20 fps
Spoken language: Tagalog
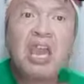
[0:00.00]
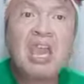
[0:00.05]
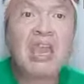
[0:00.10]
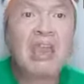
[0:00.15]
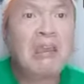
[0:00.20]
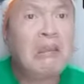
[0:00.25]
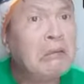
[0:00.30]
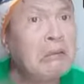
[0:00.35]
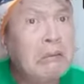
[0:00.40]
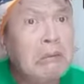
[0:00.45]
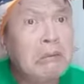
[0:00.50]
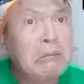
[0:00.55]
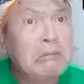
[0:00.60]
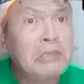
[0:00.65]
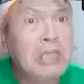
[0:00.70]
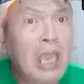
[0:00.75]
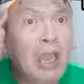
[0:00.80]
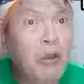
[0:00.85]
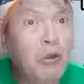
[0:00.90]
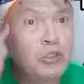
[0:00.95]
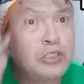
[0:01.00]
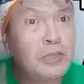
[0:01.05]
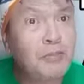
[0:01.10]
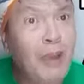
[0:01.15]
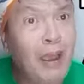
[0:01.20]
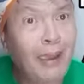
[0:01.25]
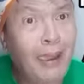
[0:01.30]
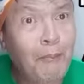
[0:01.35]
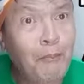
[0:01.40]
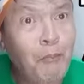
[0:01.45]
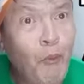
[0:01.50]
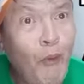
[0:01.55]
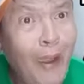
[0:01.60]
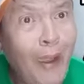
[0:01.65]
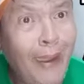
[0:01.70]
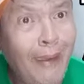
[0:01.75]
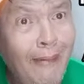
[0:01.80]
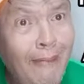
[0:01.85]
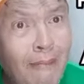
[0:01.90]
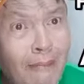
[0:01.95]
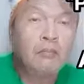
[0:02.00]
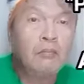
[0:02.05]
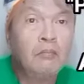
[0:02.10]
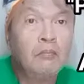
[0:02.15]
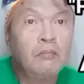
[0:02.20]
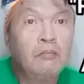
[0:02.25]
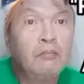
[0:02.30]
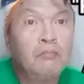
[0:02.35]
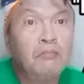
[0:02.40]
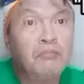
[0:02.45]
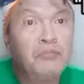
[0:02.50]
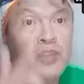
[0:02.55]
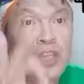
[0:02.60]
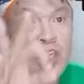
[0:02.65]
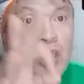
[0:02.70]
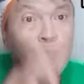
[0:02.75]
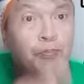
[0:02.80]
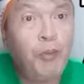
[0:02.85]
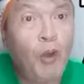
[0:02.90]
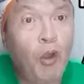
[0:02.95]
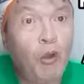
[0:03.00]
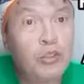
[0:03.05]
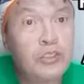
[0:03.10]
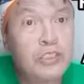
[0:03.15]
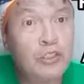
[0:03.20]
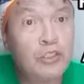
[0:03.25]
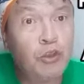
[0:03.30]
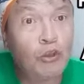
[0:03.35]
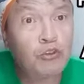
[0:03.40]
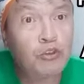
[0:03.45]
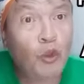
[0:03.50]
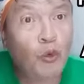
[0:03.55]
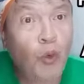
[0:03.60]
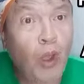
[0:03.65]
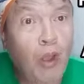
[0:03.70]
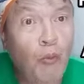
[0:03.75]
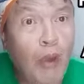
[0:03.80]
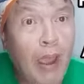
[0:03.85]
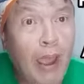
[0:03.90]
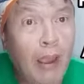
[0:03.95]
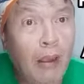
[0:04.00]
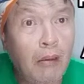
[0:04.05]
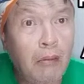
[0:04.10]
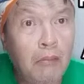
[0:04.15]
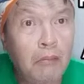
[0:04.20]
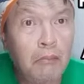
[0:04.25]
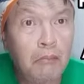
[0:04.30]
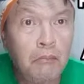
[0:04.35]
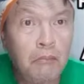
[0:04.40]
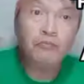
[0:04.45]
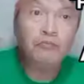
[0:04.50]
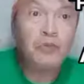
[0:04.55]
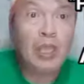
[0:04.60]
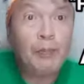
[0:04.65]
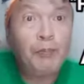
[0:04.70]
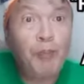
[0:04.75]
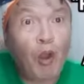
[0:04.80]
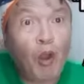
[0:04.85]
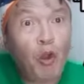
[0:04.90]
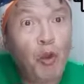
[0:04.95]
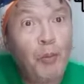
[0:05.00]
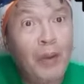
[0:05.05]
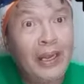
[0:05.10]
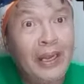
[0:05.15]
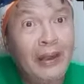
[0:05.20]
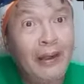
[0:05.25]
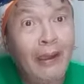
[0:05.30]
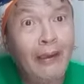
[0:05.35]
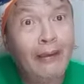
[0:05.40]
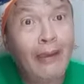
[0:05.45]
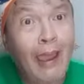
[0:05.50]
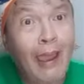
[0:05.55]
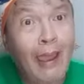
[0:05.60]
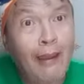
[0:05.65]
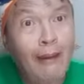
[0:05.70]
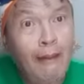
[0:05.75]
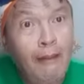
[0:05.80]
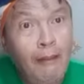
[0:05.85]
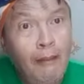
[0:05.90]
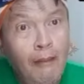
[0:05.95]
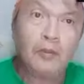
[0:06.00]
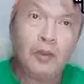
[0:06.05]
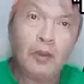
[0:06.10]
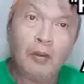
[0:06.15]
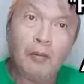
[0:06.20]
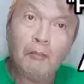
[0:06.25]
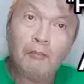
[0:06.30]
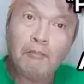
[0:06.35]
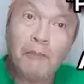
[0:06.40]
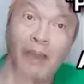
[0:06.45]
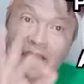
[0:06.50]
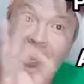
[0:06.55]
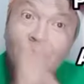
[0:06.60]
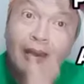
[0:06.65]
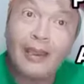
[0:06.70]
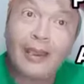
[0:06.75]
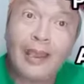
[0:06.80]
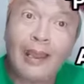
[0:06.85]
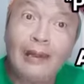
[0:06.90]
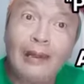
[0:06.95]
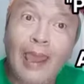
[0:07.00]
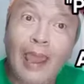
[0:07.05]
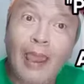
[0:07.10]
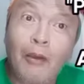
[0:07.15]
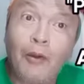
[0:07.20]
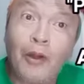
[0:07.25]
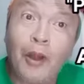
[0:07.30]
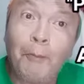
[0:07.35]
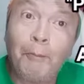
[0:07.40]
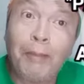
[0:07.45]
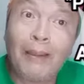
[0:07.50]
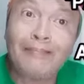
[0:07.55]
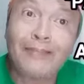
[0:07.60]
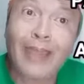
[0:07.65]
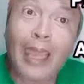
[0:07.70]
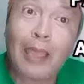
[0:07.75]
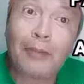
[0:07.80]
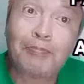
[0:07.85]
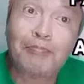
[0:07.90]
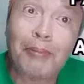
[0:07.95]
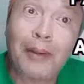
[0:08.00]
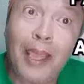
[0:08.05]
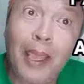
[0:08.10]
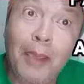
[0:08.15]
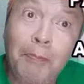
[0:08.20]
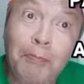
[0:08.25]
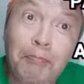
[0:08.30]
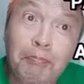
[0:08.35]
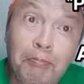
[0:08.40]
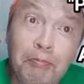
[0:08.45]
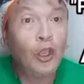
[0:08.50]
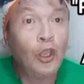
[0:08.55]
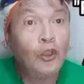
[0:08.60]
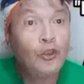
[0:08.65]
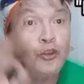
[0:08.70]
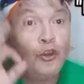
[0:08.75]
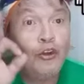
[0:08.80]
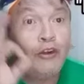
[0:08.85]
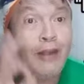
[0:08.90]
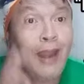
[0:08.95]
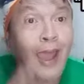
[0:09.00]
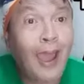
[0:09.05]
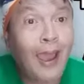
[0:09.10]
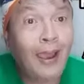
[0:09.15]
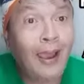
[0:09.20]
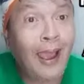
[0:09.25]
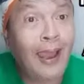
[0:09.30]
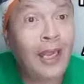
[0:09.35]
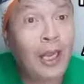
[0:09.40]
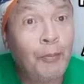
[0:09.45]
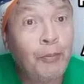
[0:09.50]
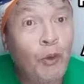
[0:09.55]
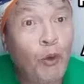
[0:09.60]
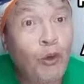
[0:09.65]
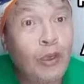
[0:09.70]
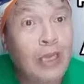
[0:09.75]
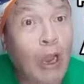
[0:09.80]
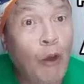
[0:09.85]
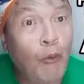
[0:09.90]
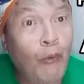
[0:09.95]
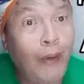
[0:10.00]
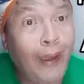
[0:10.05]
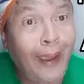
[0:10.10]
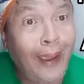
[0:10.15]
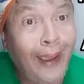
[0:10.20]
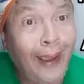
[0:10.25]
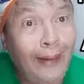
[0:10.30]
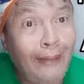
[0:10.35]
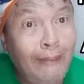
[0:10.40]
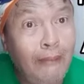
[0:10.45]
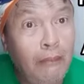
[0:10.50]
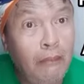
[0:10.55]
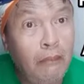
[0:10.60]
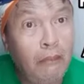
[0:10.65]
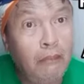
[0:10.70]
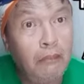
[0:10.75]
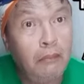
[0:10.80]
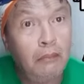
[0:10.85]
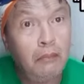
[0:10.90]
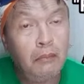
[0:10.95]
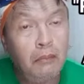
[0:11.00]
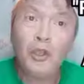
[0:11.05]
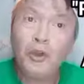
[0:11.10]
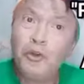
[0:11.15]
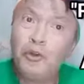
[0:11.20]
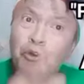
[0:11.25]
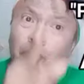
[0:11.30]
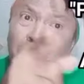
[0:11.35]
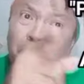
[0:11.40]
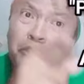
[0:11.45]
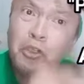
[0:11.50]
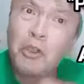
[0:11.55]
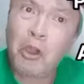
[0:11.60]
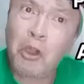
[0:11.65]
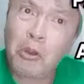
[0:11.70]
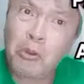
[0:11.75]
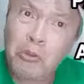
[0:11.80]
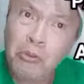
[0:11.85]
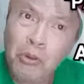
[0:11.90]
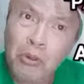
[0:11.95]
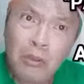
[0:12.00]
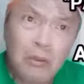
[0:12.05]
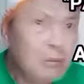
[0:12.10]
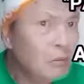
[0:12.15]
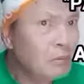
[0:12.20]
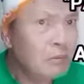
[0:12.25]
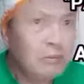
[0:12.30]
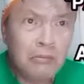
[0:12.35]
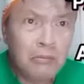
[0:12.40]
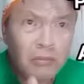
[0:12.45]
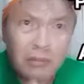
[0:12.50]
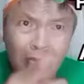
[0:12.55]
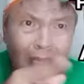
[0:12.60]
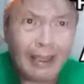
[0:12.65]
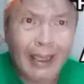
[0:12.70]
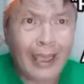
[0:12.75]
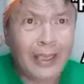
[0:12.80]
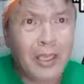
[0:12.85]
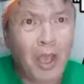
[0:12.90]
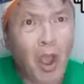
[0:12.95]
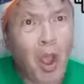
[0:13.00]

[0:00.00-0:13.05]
probinsya. Di ako si Mang Kepweng. Di rin po ako si Dr. Wakwak. Di po ako manananggal. Manananggal laang ng pantay at brief. Yun laang alam kong gawin. Noon yon, di